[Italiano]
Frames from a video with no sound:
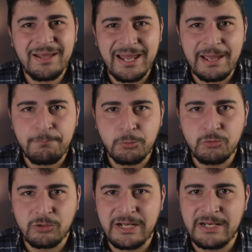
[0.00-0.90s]
parlare
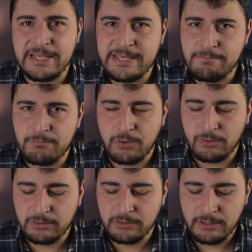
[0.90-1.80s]
appunto del
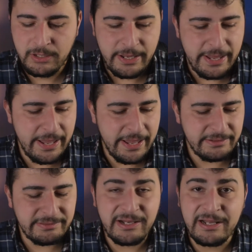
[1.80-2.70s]
gimbal,
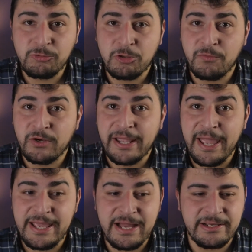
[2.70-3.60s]
e tra l'altro
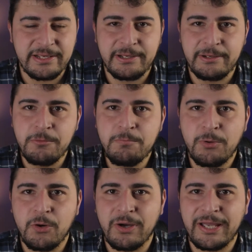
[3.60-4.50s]
vorrei anche un
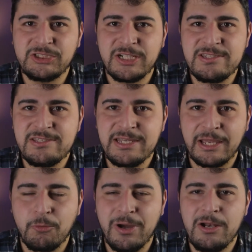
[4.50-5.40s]
po'
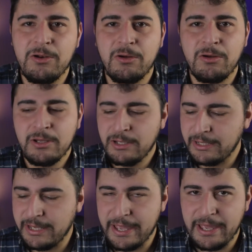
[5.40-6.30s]
recensire
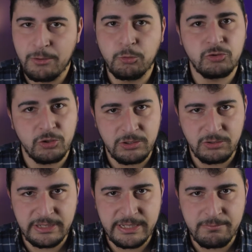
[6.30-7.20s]
quello che uso
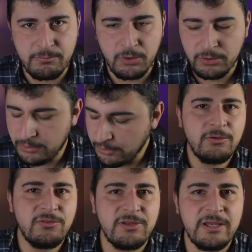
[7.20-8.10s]
io di gimbal,
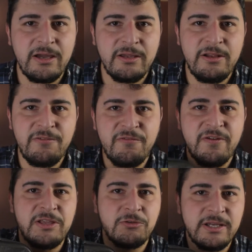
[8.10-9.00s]
ossia il
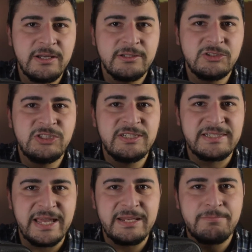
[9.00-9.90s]
Feiutech
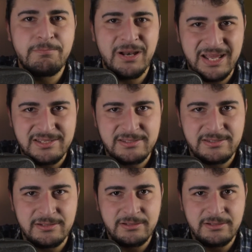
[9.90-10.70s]
G6 Plus.